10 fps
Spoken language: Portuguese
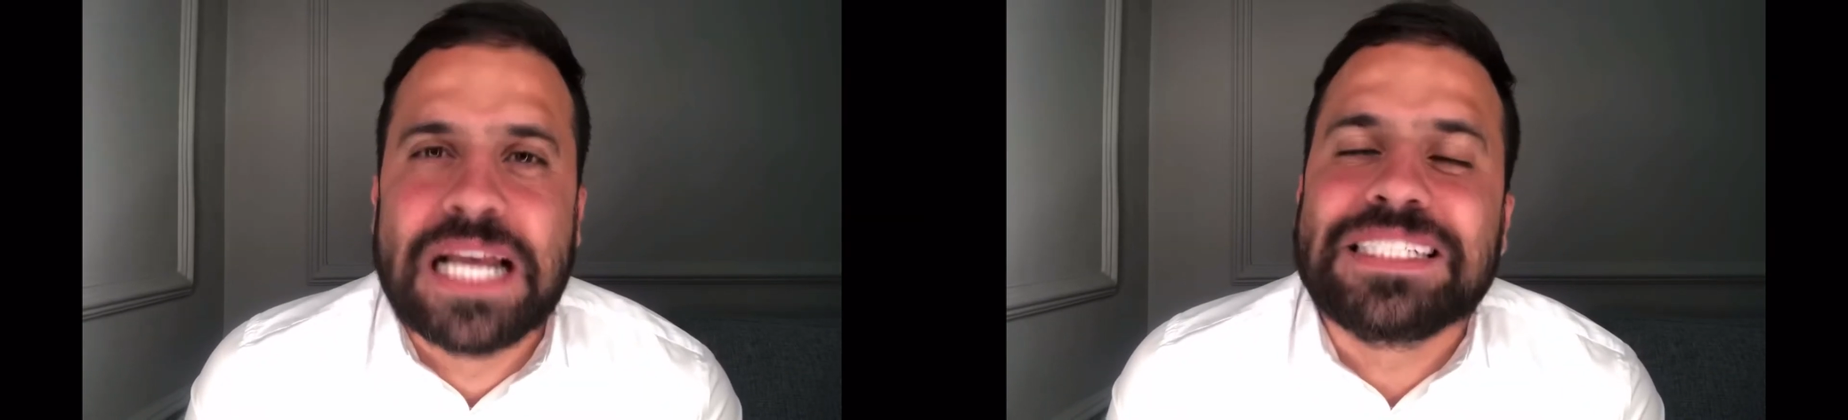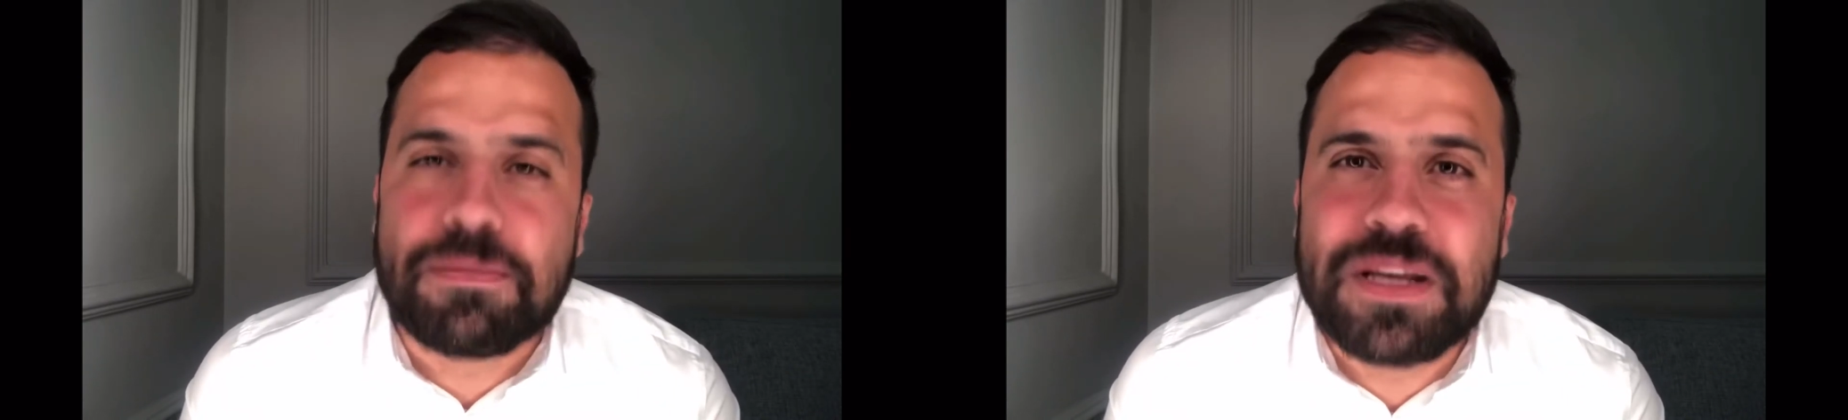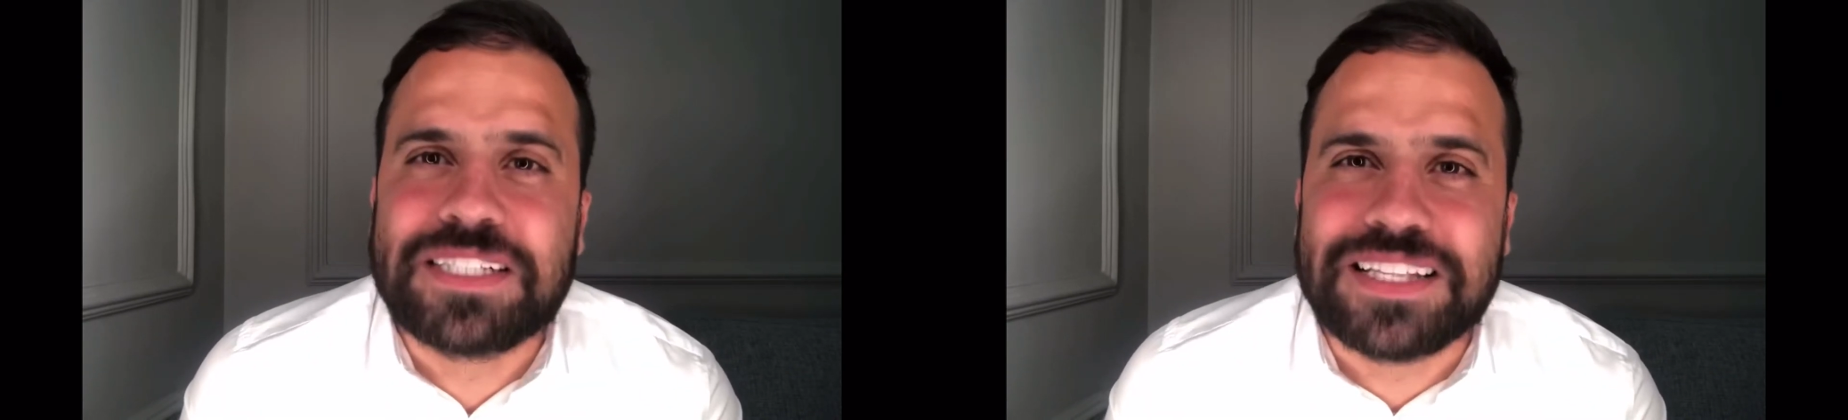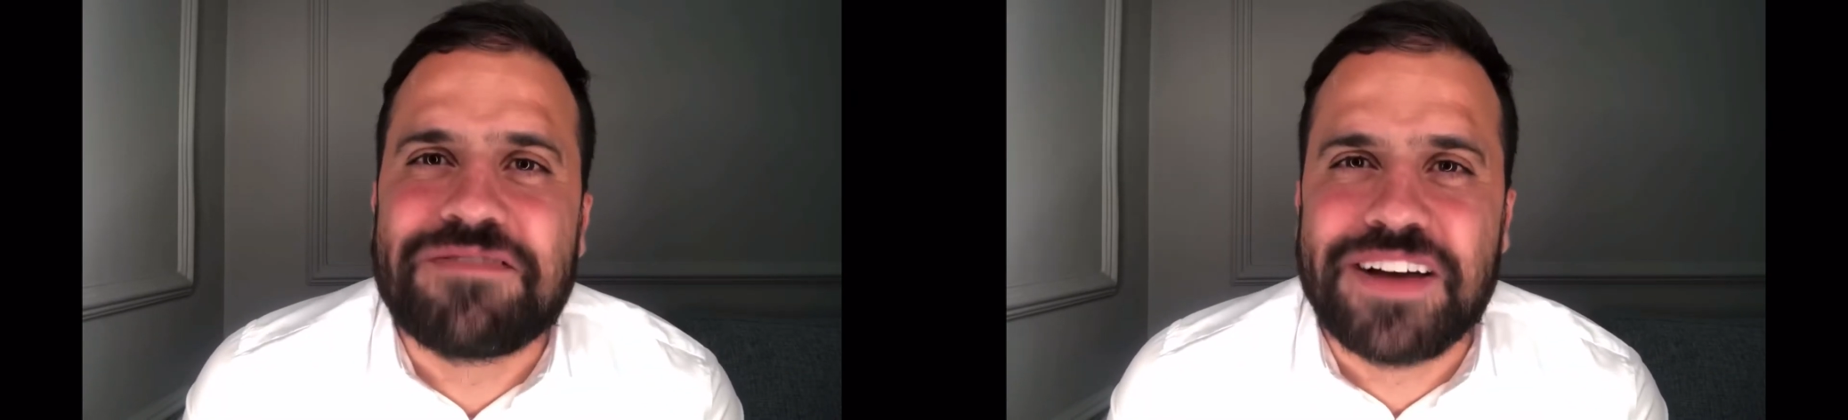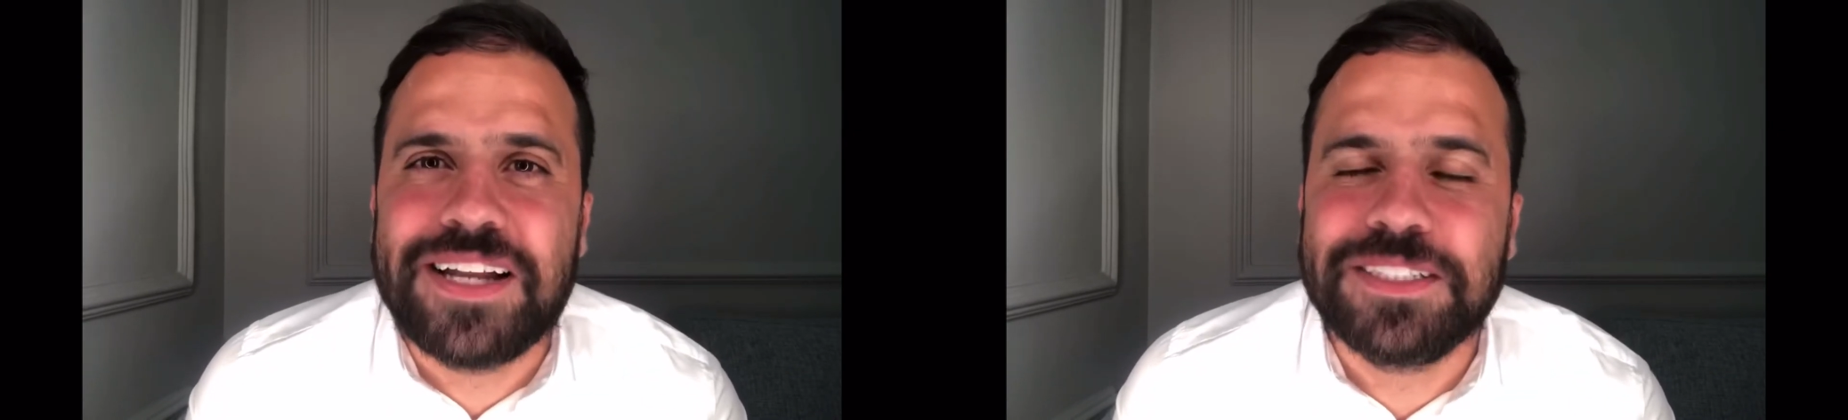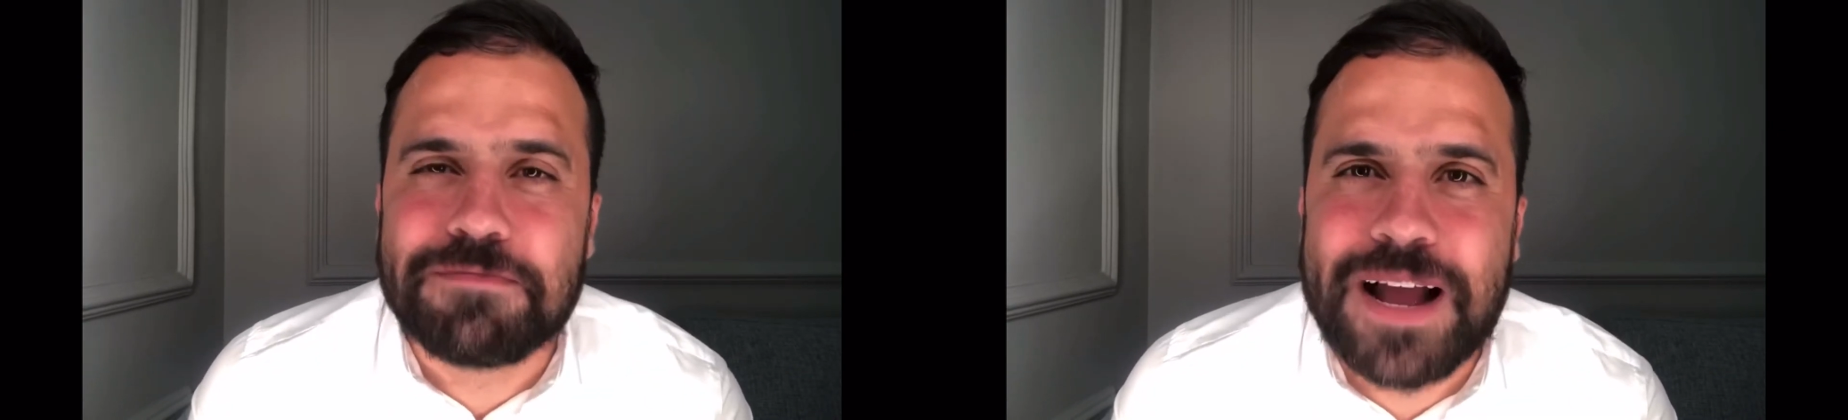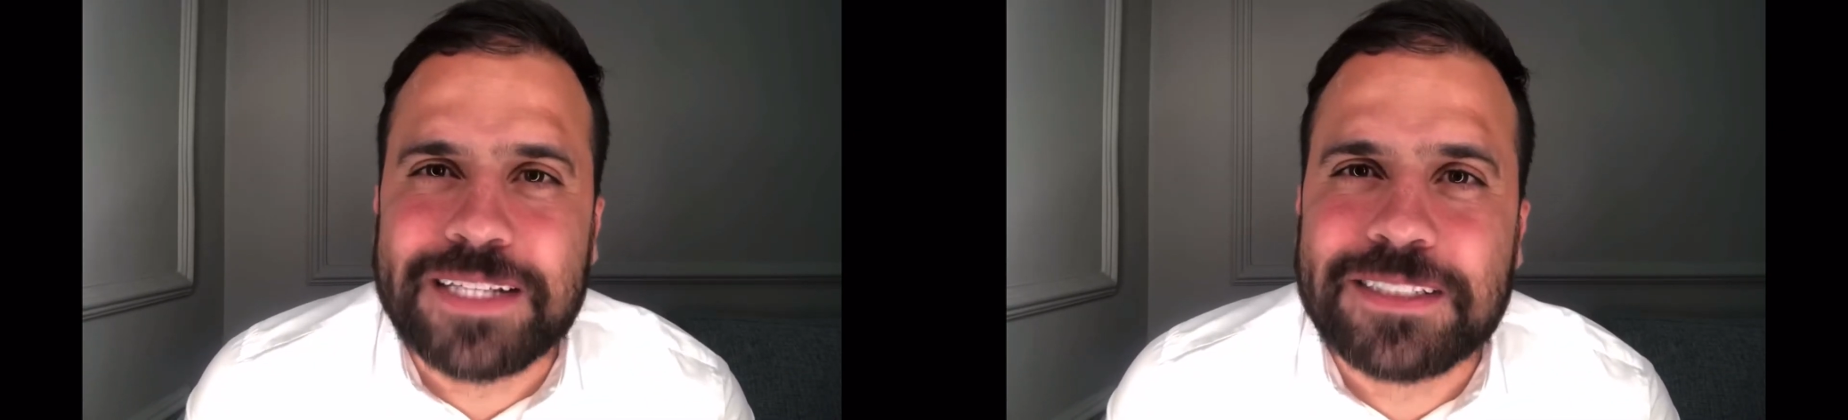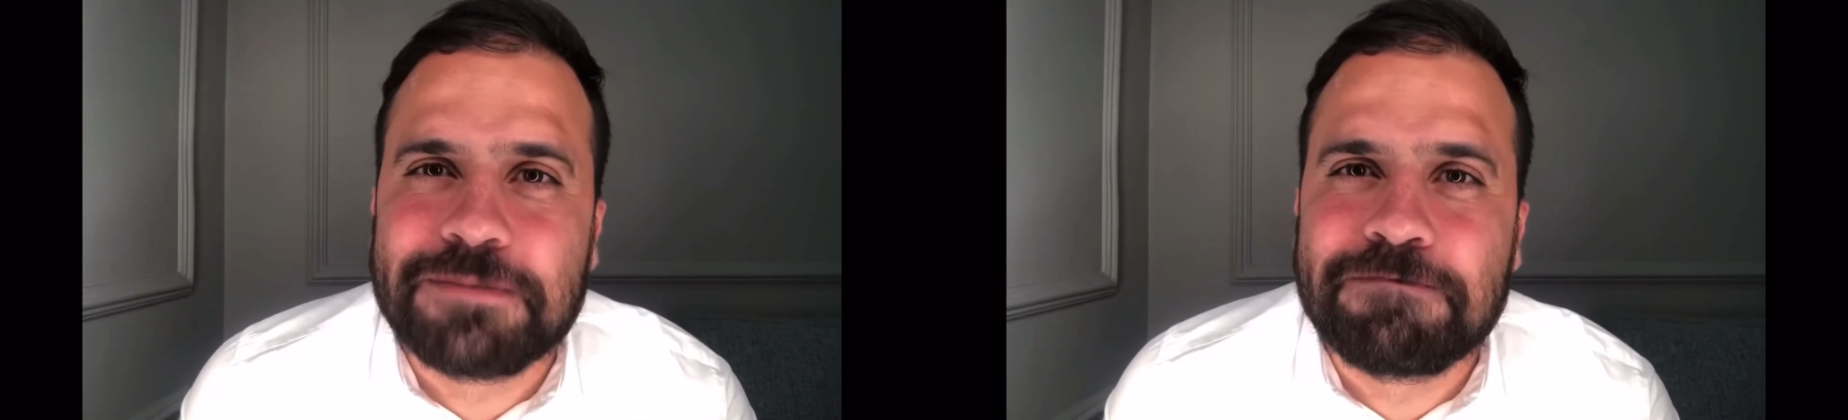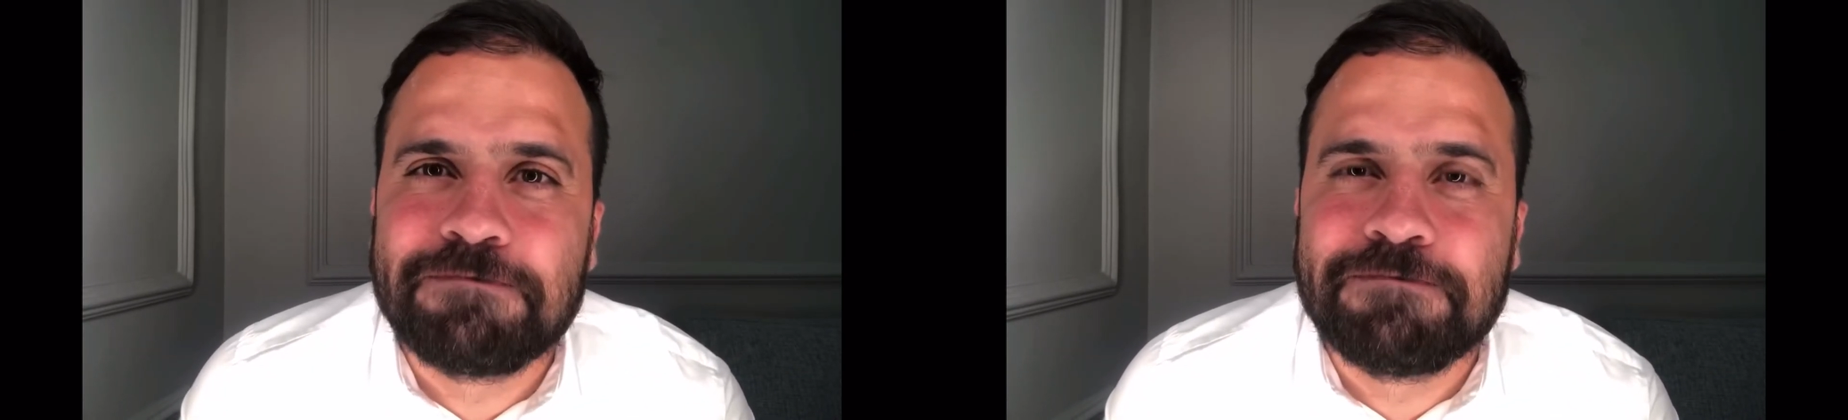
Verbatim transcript: Sabia que você tá falando demais.